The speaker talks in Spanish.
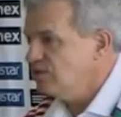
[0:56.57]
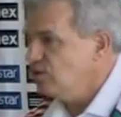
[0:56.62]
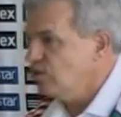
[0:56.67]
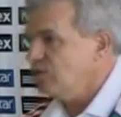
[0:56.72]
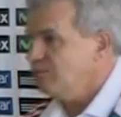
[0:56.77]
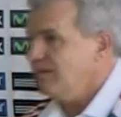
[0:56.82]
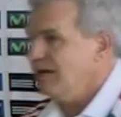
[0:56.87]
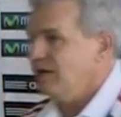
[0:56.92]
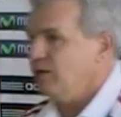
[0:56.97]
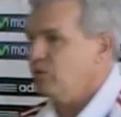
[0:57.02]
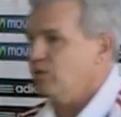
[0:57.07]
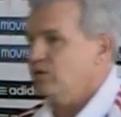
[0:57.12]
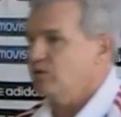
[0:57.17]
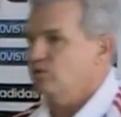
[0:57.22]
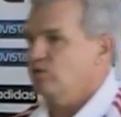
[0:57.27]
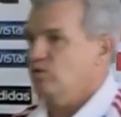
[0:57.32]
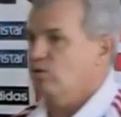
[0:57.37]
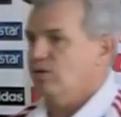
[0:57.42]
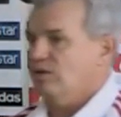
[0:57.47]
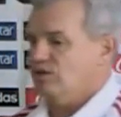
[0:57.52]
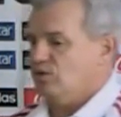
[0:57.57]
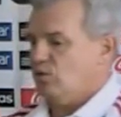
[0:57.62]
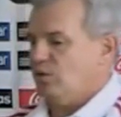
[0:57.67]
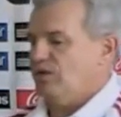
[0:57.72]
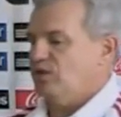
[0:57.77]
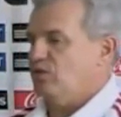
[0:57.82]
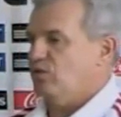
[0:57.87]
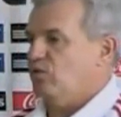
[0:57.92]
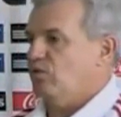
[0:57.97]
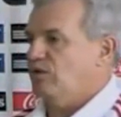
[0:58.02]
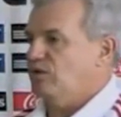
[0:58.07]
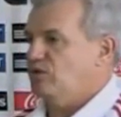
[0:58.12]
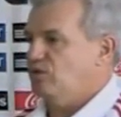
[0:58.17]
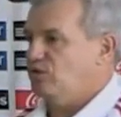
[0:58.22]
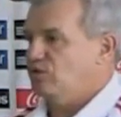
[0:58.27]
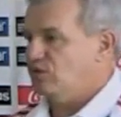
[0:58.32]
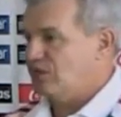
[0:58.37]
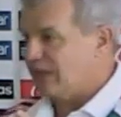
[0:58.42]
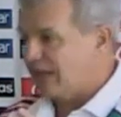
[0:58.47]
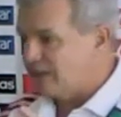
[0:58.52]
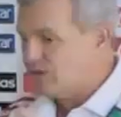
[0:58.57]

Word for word: es normal cuando juegas 4-4-2